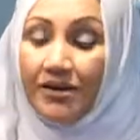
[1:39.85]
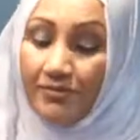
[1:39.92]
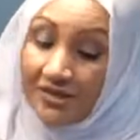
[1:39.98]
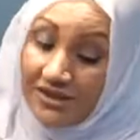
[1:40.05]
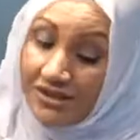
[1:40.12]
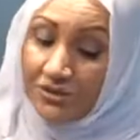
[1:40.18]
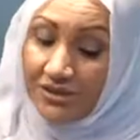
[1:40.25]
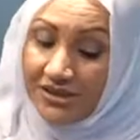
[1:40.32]

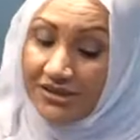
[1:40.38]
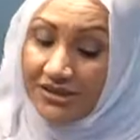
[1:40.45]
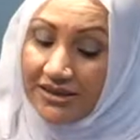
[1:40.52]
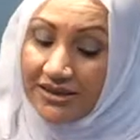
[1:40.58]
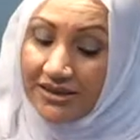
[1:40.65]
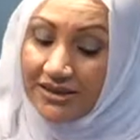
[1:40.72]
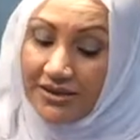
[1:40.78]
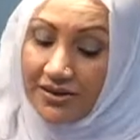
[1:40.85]
বেশি করে চিনি
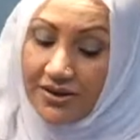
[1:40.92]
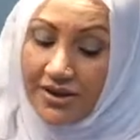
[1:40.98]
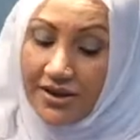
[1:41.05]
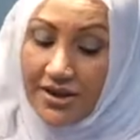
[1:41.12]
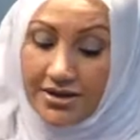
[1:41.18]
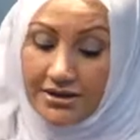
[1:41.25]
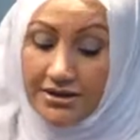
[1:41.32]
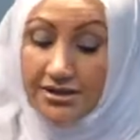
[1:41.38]
দিতে হয়
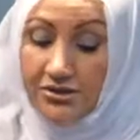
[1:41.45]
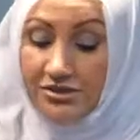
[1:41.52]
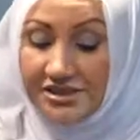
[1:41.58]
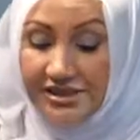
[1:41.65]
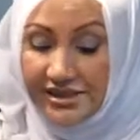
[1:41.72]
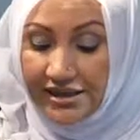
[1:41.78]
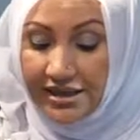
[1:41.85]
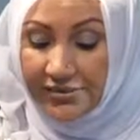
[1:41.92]
তো কিন্তু
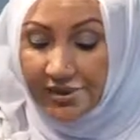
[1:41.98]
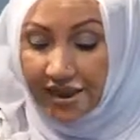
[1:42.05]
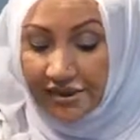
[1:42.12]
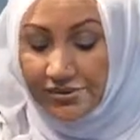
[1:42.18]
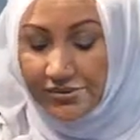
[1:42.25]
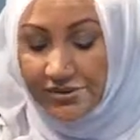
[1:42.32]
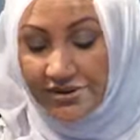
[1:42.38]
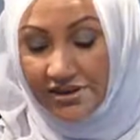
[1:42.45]
চিনি আমি
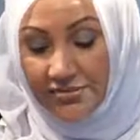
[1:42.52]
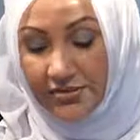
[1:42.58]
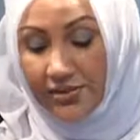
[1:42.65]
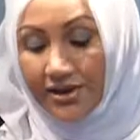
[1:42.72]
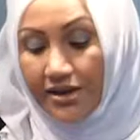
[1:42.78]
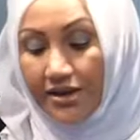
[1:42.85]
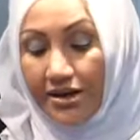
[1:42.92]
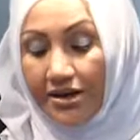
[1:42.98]
এখনও দেবো না